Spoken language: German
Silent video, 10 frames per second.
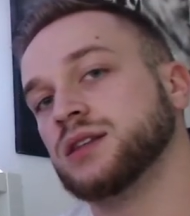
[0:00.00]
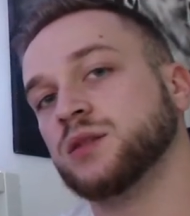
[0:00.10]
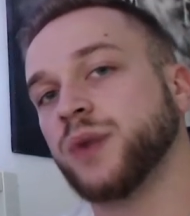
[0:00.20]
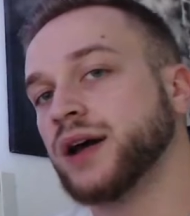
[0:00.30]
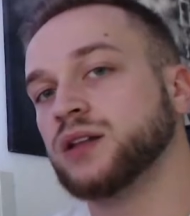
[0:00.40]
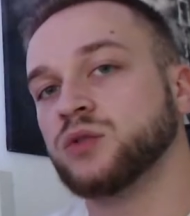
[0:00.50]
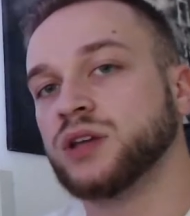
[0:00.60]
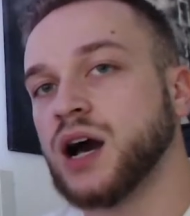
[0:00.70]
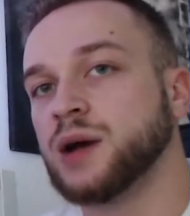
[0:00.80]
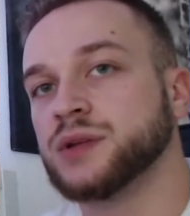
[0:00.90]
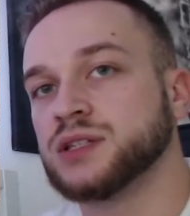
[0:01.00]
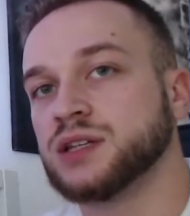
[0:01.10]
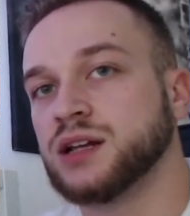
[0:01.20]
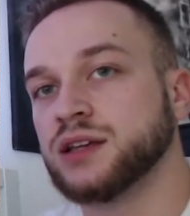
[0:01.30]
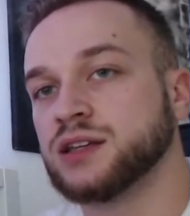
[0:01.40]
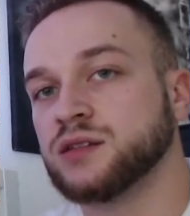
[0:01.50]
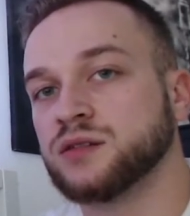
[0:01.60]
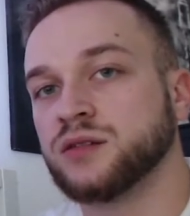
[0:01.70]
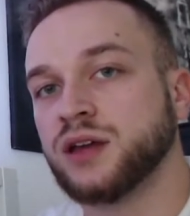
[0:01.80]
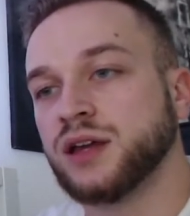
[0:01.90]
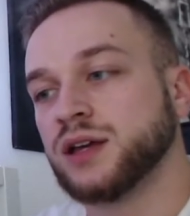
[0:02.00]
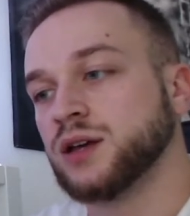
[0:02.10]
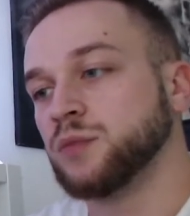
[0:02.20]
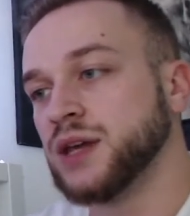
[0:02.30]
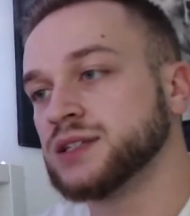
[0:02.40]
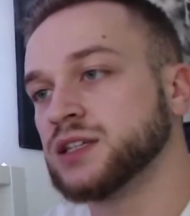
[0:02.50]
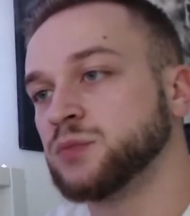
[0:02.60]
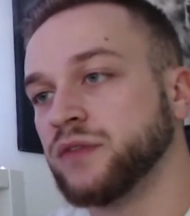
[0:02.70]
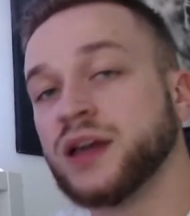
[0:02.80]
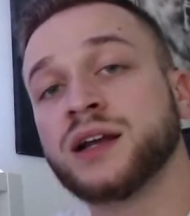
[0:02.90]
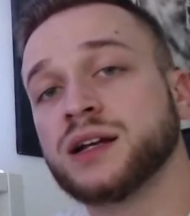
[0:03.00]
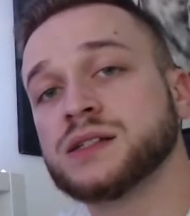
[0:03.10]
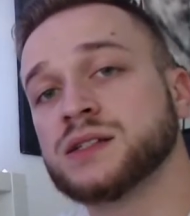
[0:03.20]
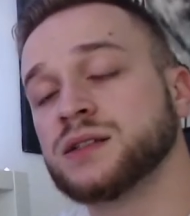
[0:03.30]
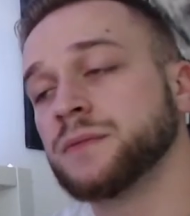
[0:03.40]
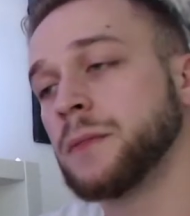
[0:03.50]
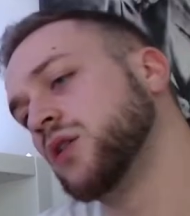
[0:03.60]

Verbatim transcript: die Beine und die Arme sich halt echt mäßig bewegen lassen.